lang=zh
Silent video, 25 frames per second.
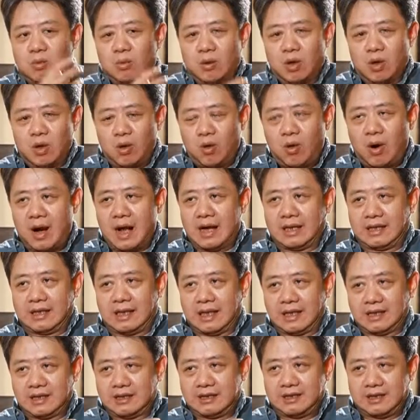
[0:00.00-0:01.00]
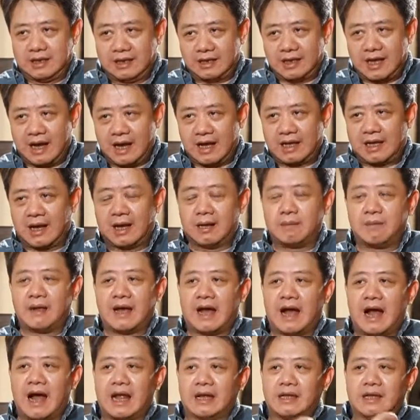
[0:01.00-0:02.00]
文化的它的形态，它里边
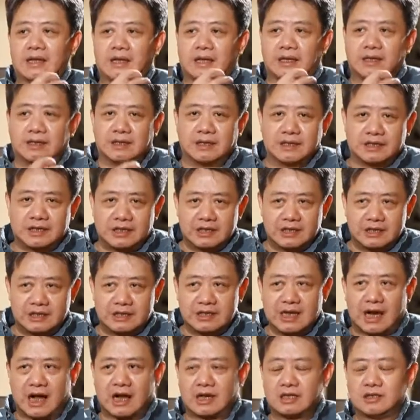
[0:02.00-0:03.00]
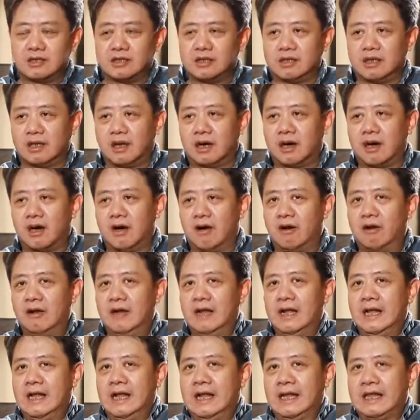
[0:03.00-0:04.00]
含的核心价值也好，
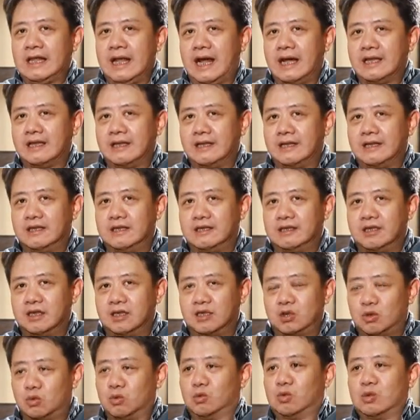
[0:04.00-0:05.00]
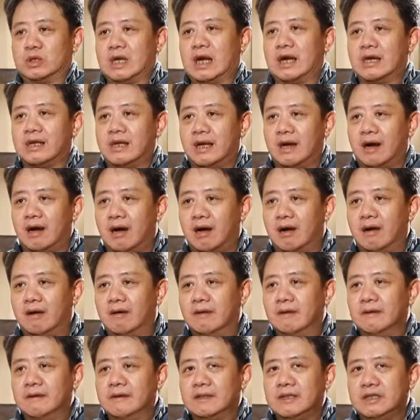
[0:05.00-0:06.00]
它的一些主张也好。
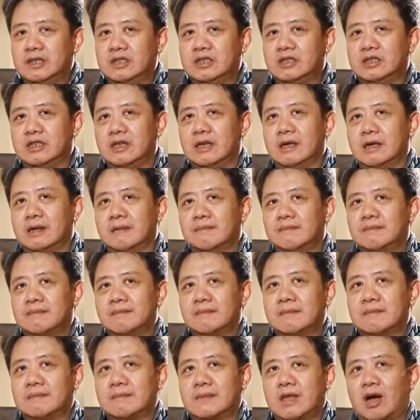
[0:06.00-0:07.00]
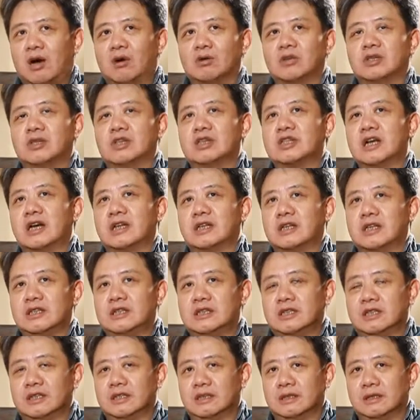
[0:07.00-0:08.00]
一些道德上的
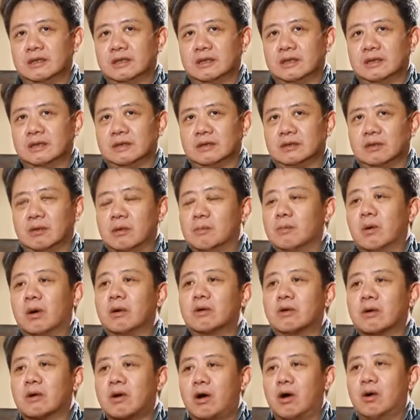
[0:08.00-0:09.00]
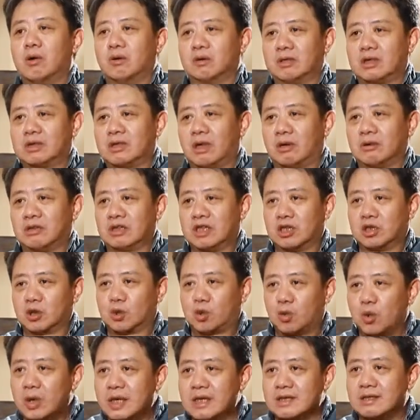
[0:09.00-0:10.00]
这个呃所谓 moral code 道德上的
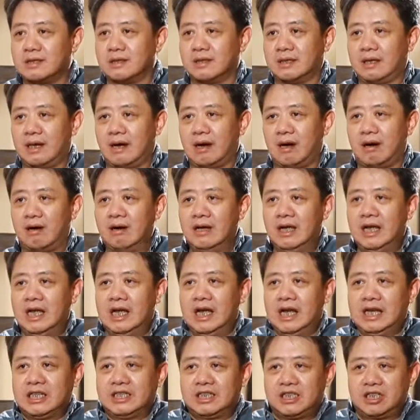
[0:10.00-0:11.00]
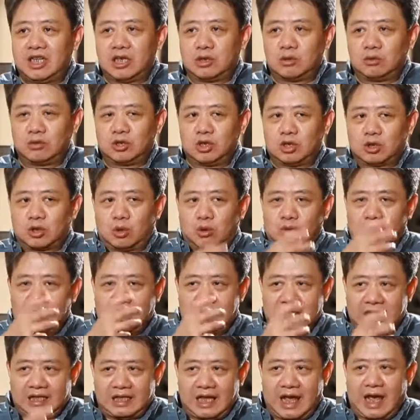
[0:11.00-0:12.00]
规则也好，这些东西从
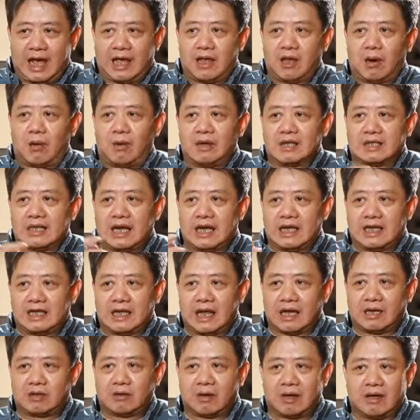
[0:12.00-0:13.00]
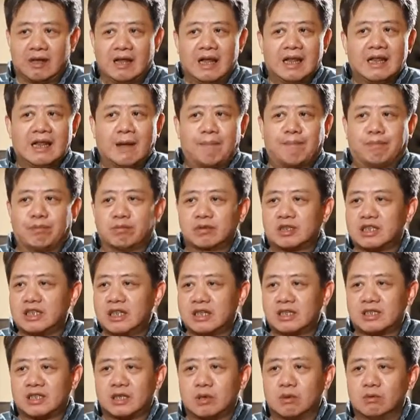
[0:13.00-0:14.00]
一代要往下一代传，它不是
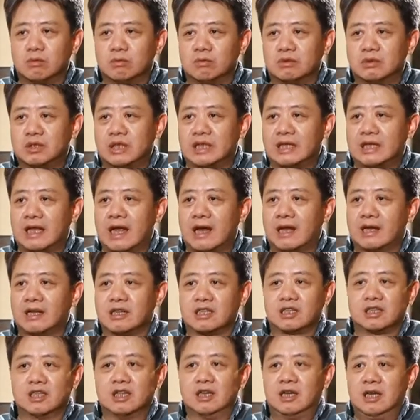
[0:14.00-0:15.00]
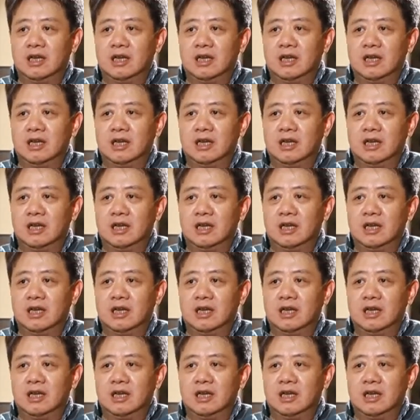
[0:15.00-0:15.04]
像生物性那样的是